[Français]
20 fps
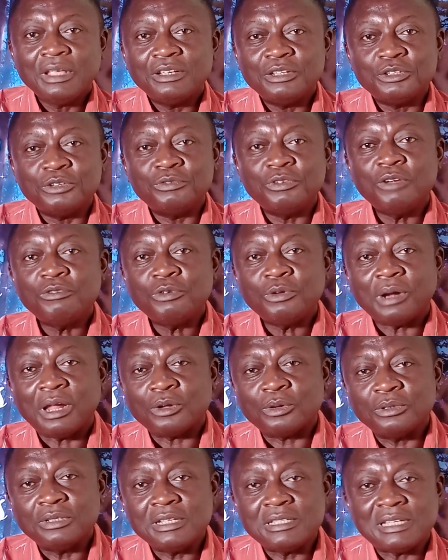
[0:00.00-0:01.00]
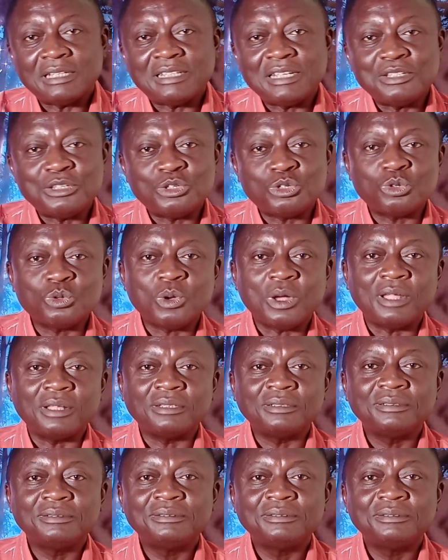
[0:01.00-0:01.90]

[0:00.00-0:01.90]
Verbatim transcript: Je vais vous raconter certaines histoires.